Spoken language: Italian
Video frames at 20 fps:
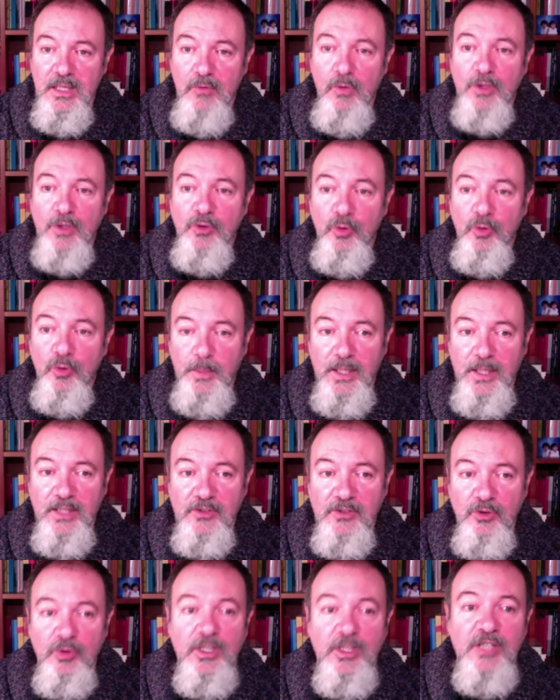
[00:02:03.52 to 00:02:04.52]
quando lo
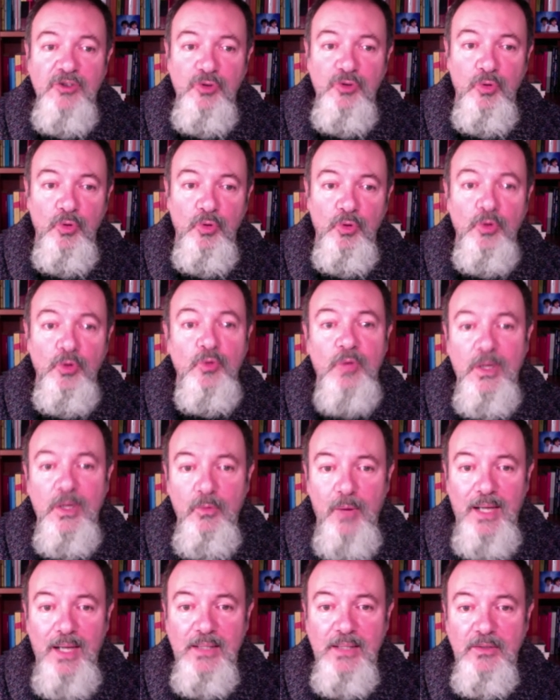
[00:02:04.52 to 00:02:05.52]
presero da solo in un
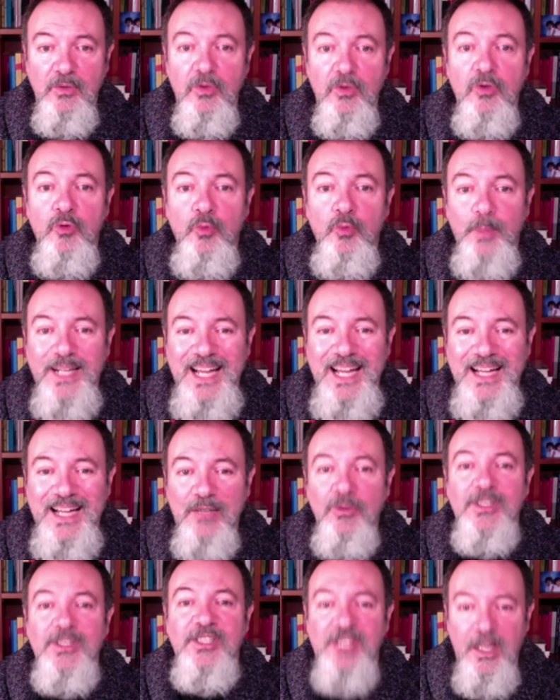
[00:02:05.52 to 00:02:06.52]
agguato,
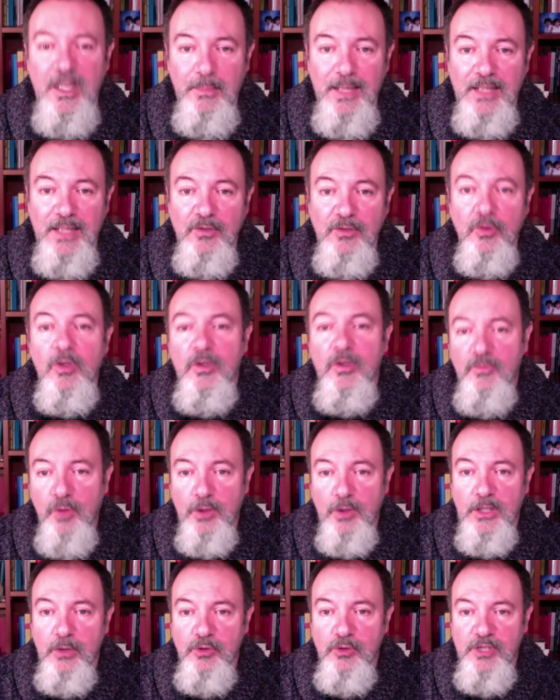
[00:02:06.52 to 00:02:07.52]
ubriaco e disarmato,
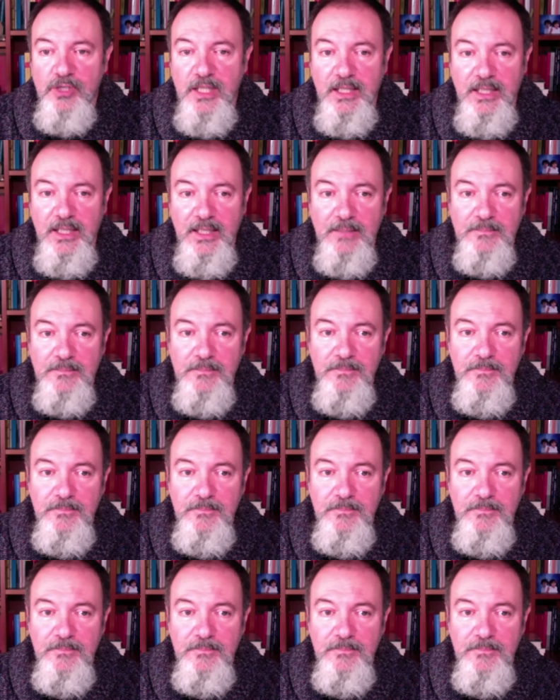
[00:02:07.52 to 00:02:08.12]
fuori dall'osteria.